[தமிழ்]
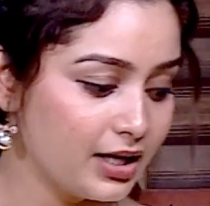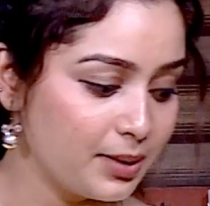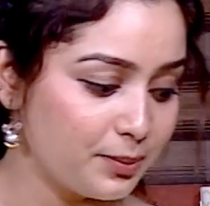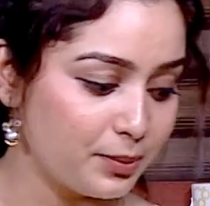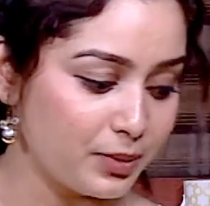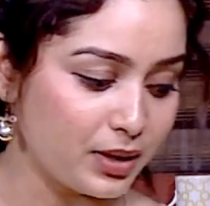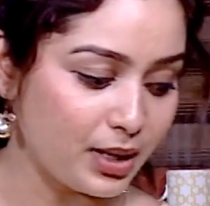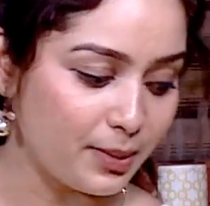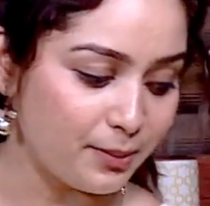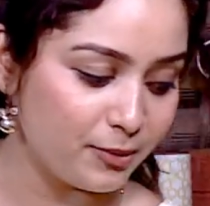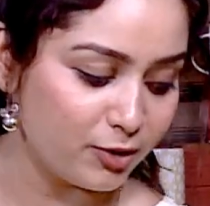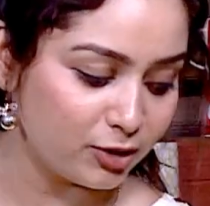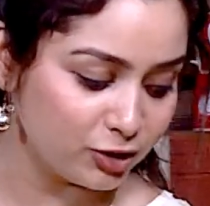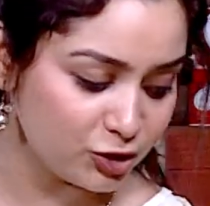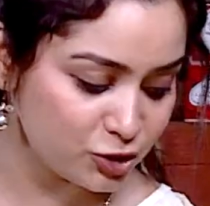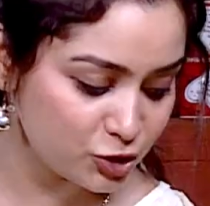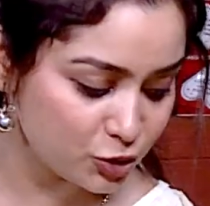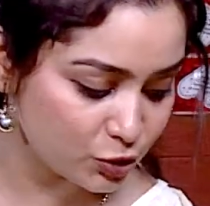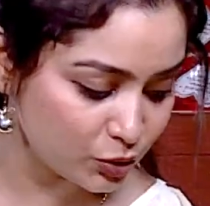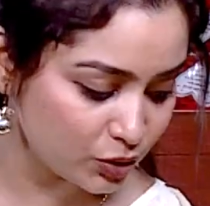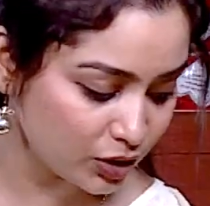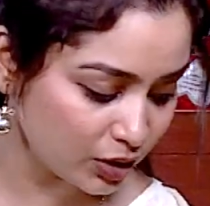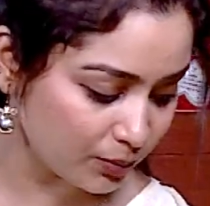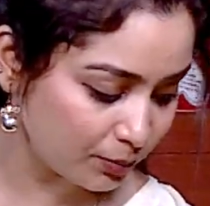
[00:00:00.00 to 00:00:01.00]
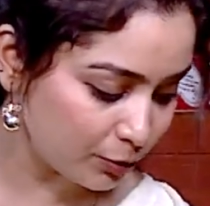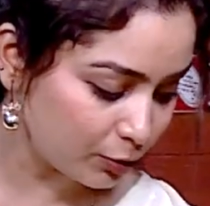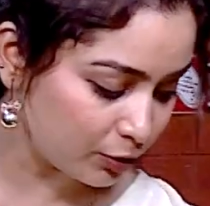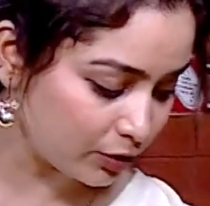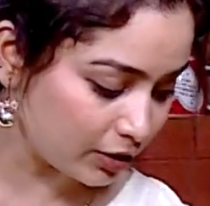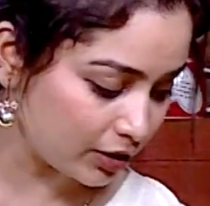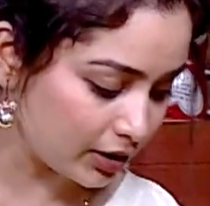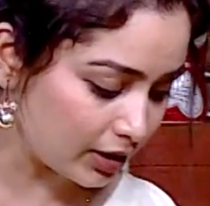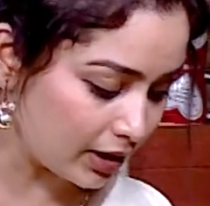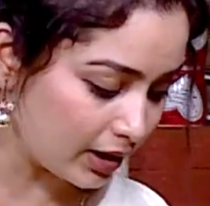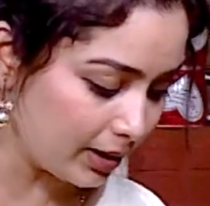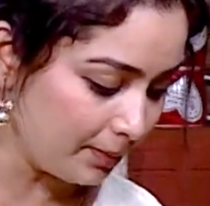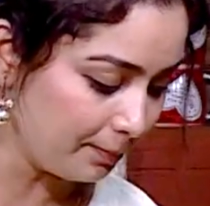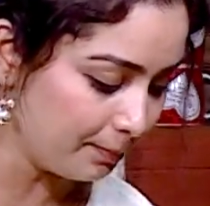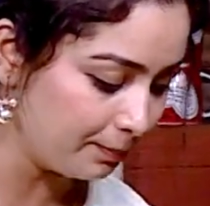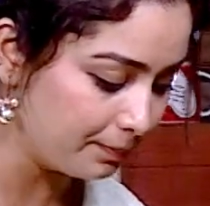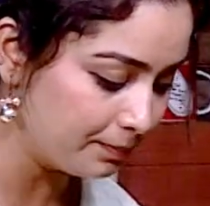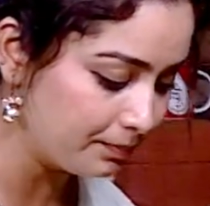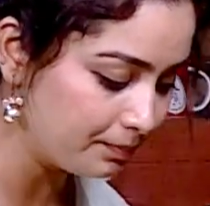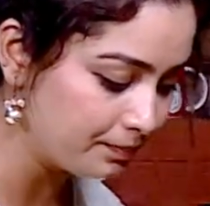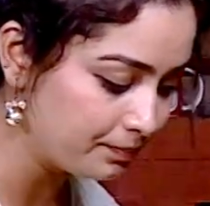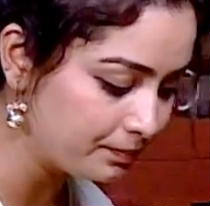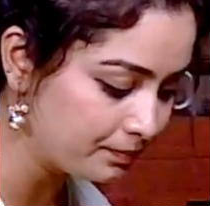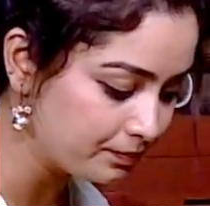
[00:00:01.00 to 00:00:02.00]
இப்போ நம்ம வந்து சுகர் போட்டுக்கலாம்
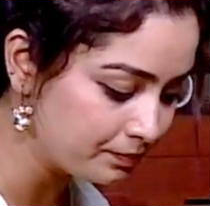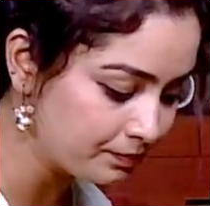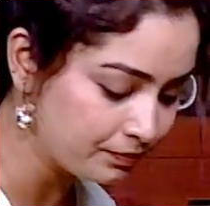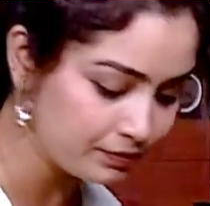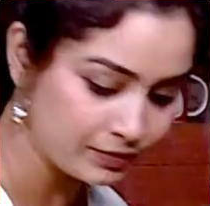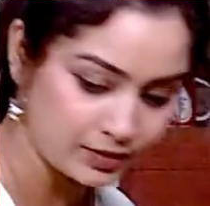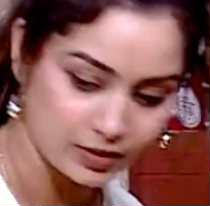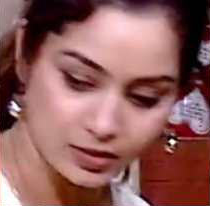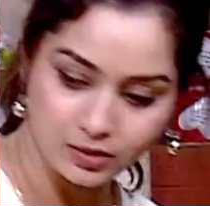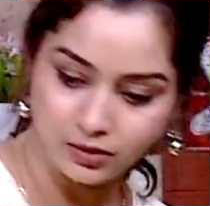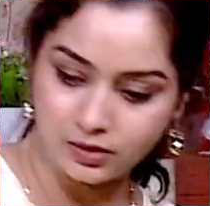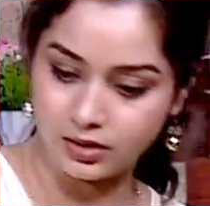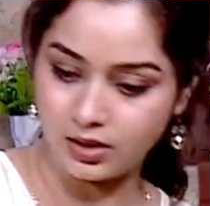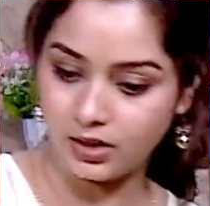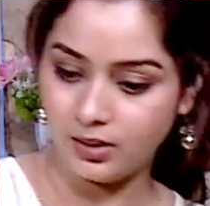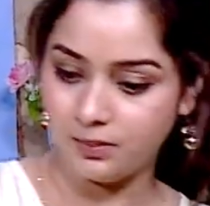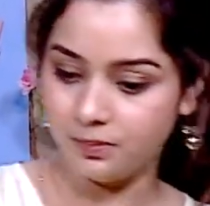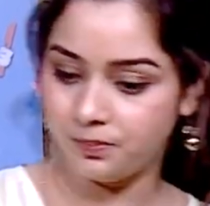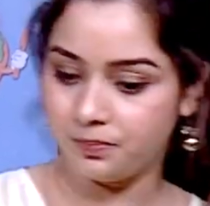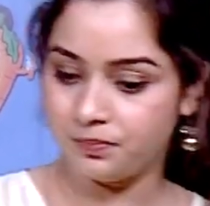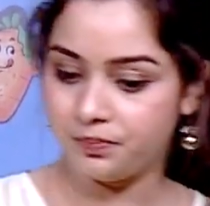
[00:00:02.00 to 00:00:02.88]
ஓகே